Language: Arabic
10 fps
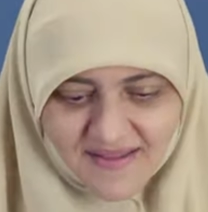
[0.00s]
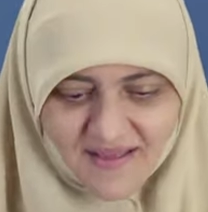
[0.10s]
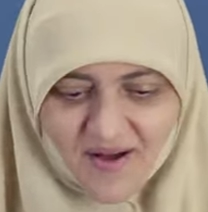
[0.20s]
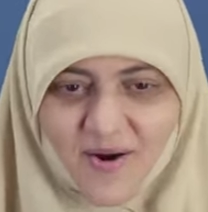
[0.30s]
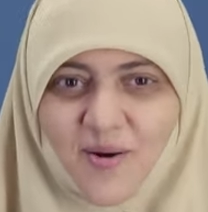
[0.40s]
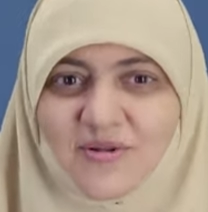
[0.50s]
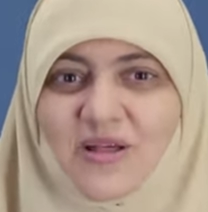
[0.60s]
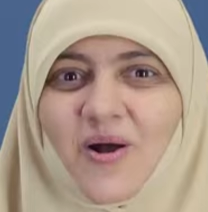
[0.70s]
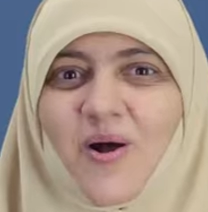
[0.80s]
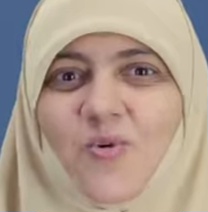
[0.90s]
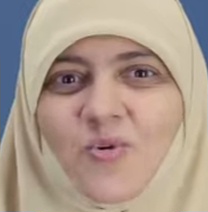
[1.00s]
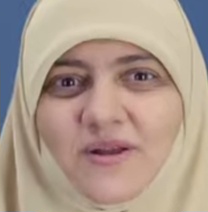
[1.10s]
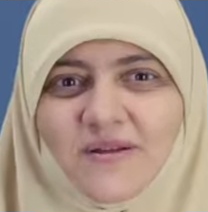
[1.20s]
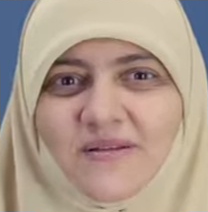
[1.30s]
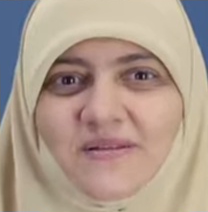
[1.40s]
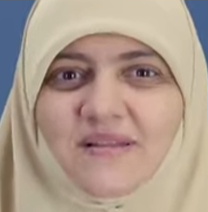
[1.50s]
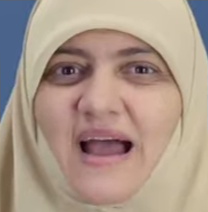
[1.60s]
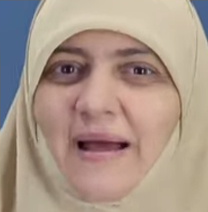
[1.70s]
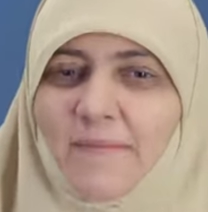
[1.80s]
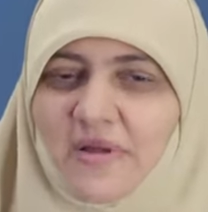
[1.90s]
ده قرابه درجه اولى ده
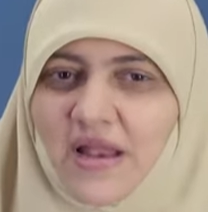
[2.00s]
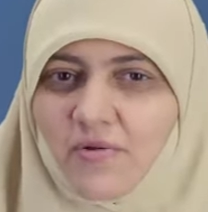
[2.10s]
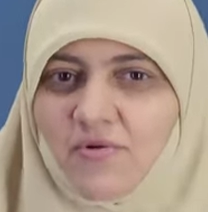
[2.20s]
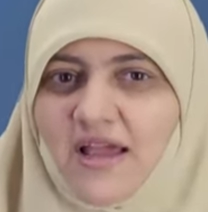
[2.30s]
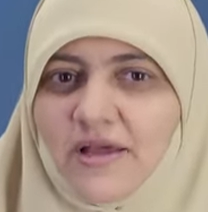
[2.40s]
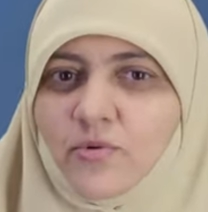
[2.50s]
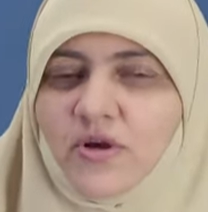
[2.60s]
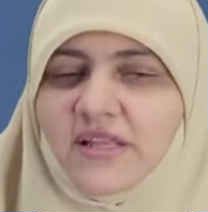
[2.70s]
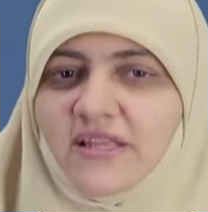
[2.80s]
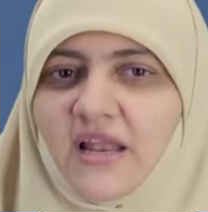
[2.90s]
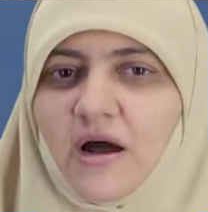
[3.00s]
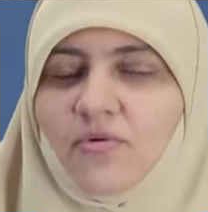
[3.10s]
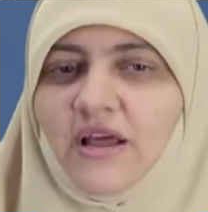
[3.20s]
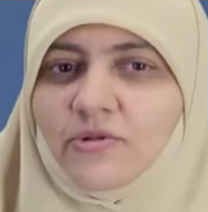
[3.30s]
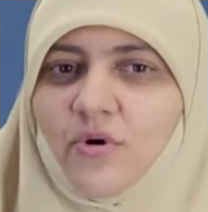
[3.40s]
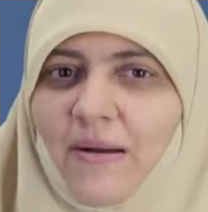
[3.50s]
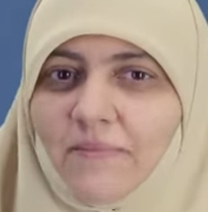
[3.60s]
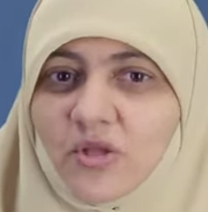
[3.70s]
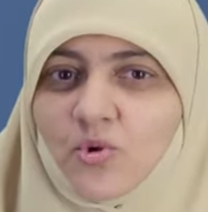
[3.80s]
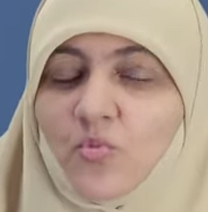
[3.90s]
عم الاولاد وجد الاولاد
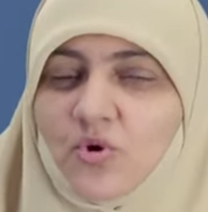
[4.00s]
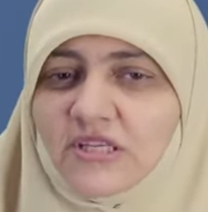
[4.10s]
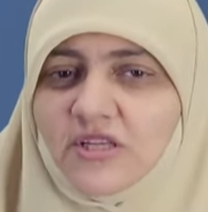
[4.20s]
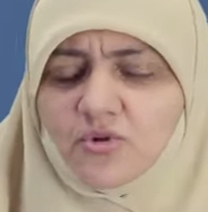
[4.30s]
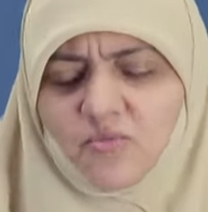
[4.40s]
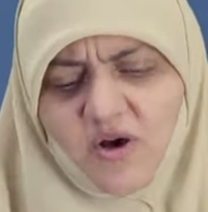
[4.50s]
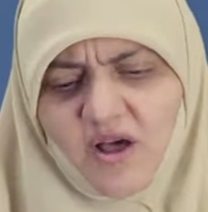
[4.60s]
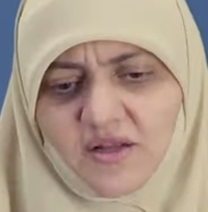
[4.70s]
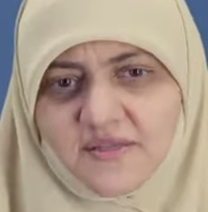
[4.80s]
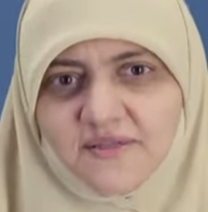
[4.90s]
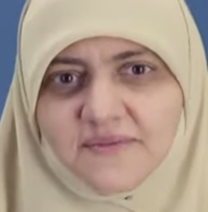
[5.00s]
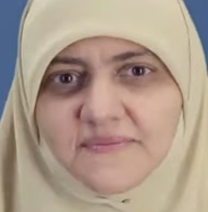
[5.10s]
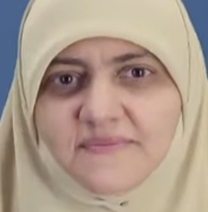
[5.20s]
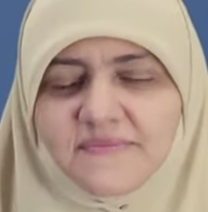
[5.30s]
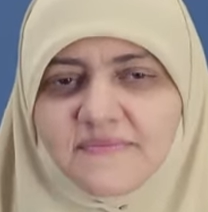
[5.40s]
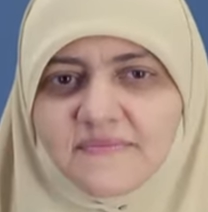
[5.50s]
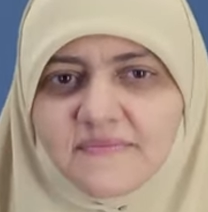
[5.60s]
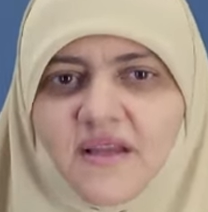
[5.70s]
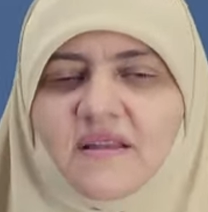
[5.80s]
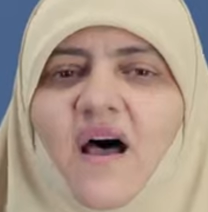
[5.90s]
وعمتهم وجدتهم غلط
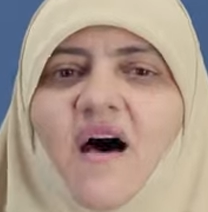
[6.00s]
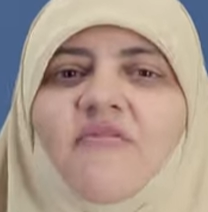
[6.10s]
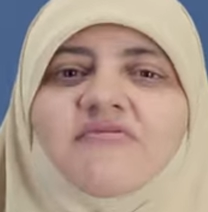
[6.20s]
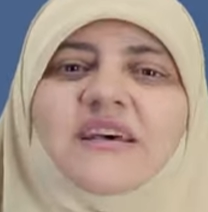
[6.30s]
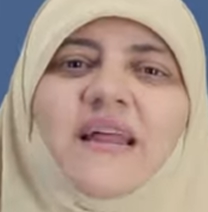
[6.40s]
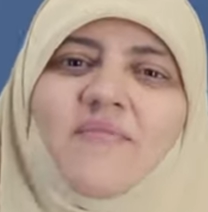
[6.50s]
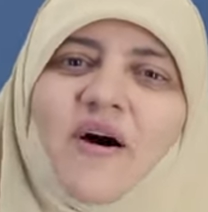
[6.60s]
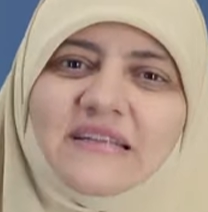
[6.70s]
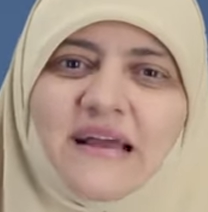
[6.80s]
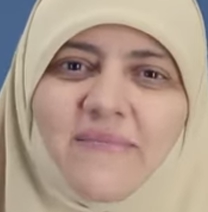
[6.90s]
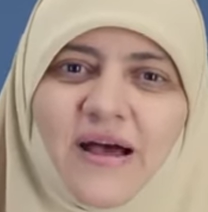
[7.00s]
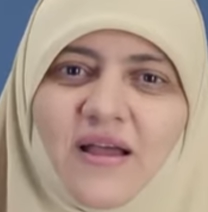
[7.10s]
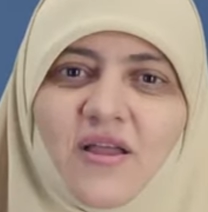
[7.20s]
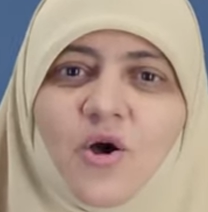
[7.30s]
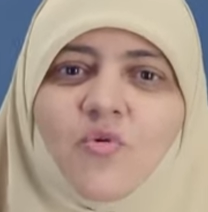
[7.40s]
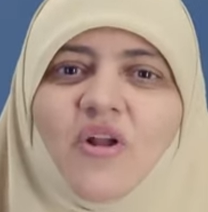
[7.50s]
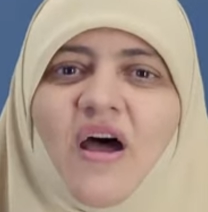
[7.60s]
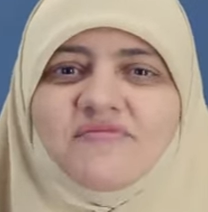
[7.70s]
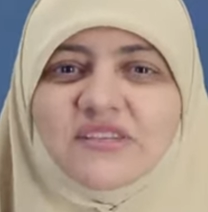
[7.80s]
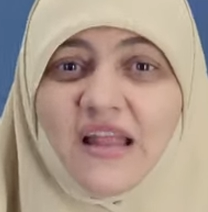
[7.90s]
نحافظ على بعض يا جماعه
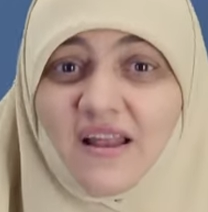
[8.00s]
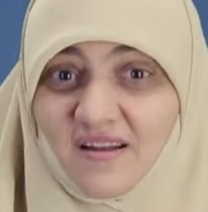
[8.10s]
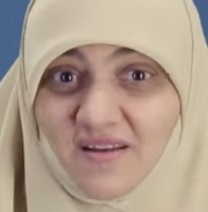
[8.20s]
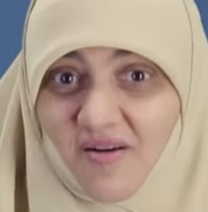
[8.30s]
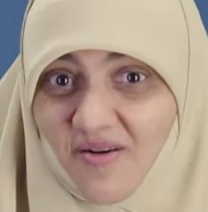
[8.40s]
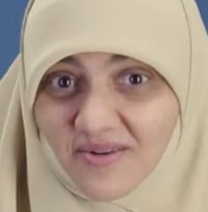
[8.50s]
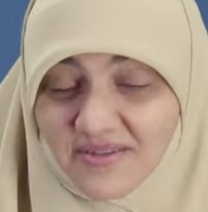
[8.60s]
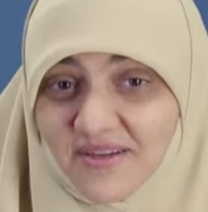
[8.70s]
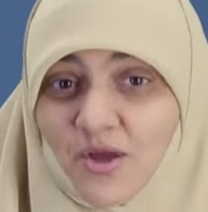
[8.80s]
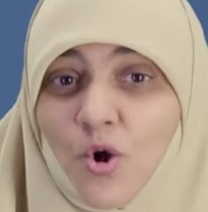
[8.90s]
ونحافظ على العلاقات